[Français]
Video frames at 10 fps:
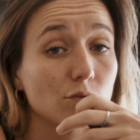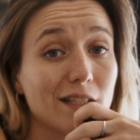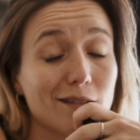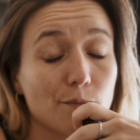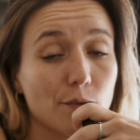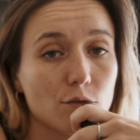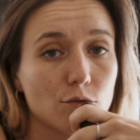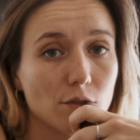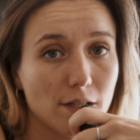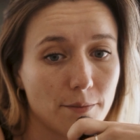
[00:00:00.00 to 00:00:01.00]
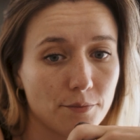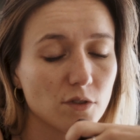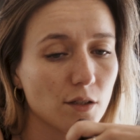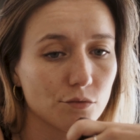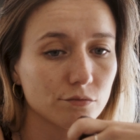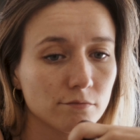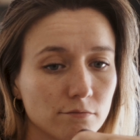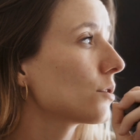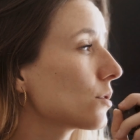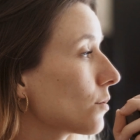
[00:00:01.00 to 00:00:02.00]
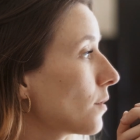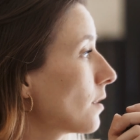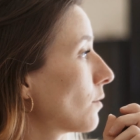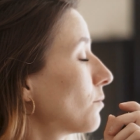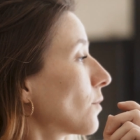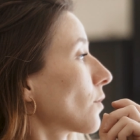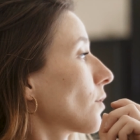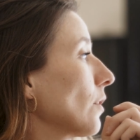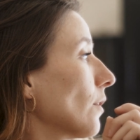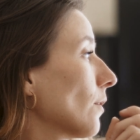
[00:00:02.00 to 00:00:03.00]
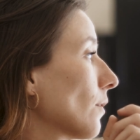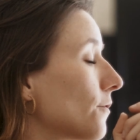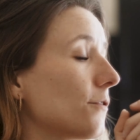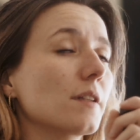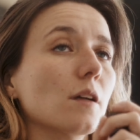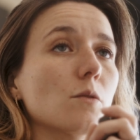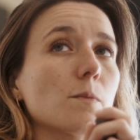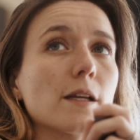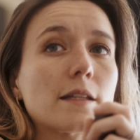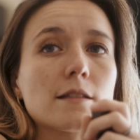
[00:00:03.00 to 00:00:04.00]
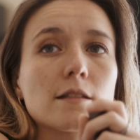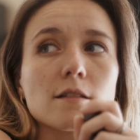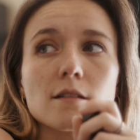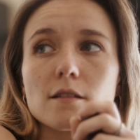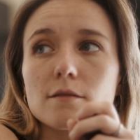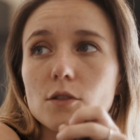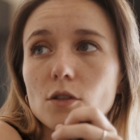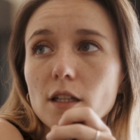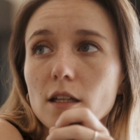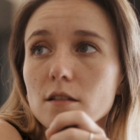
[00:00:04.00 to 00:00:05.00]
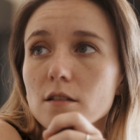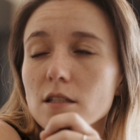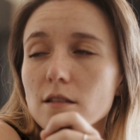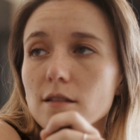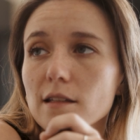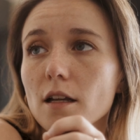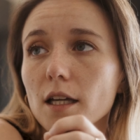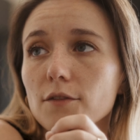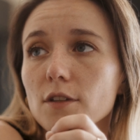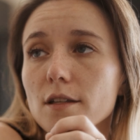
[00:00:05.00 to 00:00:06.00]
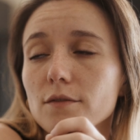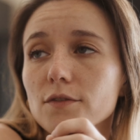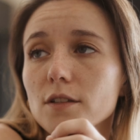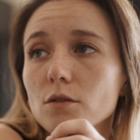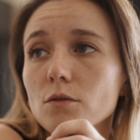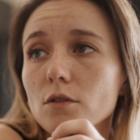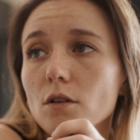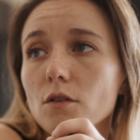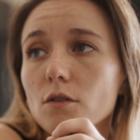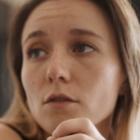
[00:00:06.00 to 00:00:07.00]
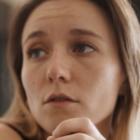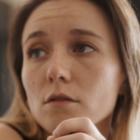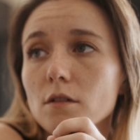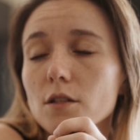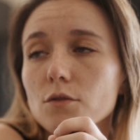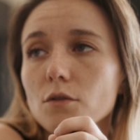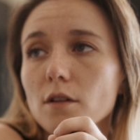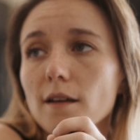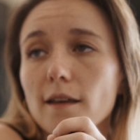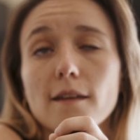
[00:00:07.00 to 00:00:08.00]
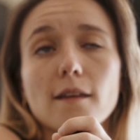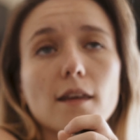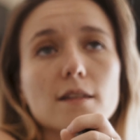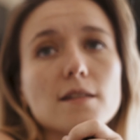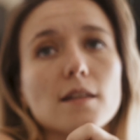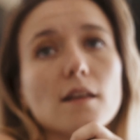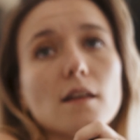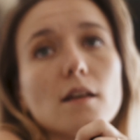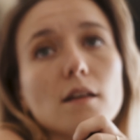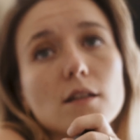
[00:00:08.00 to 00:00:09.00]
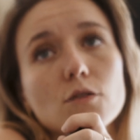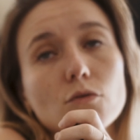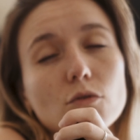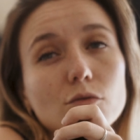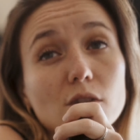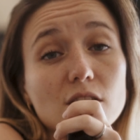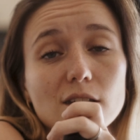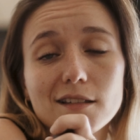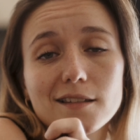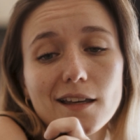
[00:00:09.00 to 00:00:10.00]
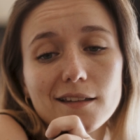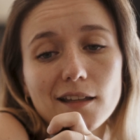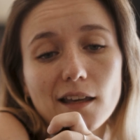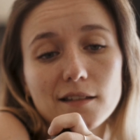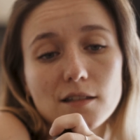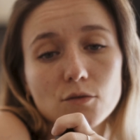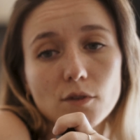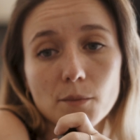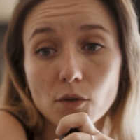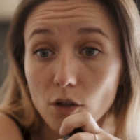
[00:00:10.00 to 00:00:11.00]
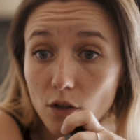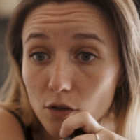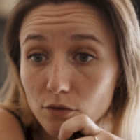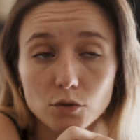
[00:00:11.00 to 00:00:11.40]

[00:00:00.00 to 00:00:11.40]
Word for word: tous les spots du clip. On a tout. Aujourd'hui, il nous manque euh, de finir le planning, d'organiser l'arrivée des figurants, les horaires, etc. Et surtout acheter les derniers accessoires manquants,